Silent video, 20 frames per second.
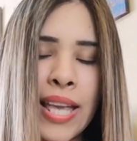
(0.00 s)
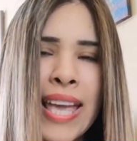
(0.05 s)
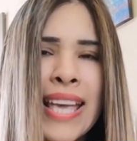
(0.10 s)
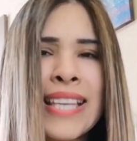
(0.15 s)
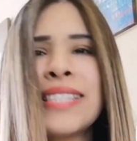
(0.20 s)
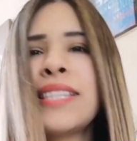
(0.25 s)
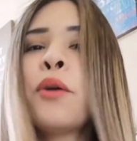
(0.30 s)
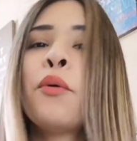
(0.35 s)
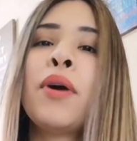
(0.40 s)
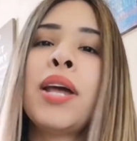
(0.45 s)

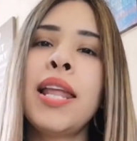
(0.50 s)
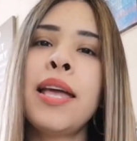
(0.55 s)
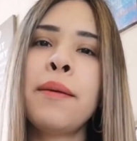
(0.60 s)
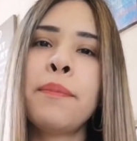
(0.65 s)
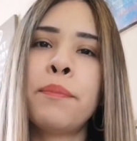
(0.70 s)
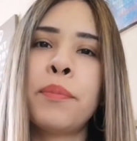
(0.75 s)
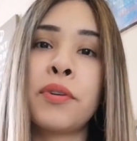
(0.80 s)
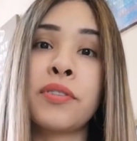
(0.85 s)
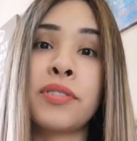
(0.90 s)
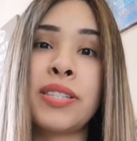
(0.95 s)
Este
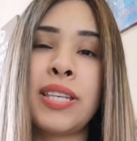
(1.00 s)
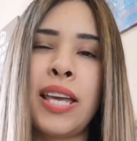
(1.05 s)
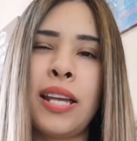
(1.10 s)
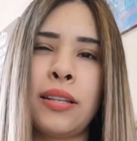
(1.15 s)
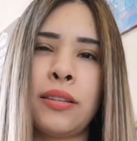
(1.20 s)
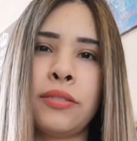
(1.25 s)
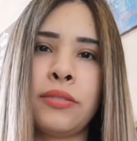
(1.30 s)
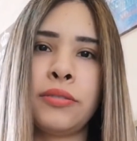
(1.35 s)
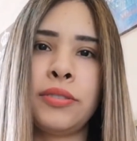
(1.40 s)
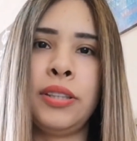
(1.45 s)
huele, por
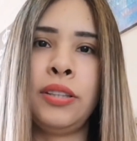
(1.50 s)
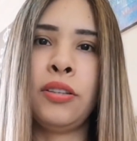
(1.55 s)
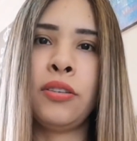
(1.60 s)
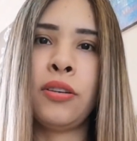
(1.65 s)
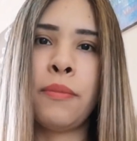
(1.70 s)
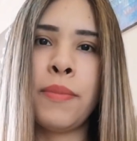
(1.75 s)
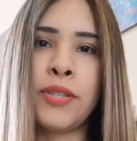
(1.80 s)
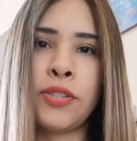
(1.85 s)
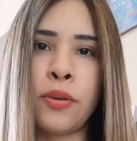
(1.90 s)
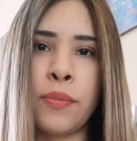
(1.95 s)
cierto, si
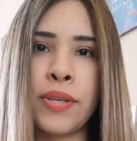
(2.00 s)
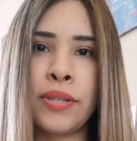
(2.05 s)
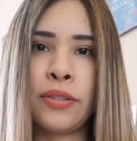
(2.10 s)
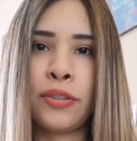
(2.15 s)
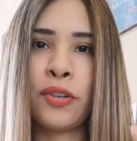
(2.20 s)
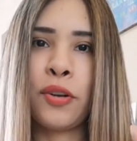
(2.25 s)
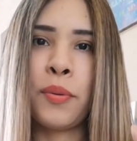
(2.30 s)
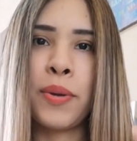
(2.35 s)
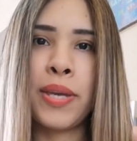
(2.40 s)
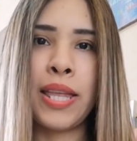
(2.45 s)
no han visto mis
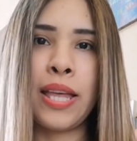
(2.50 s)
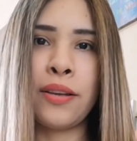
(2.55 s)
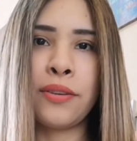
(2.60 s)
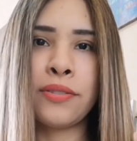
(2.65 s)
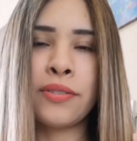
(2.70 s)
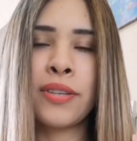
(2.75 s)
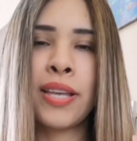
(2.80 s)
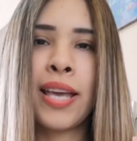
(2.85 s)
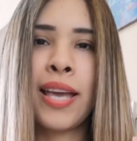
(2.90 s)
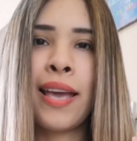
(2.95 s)
otros
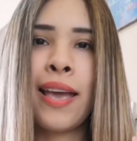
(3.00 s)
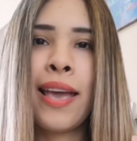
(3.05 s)
videos,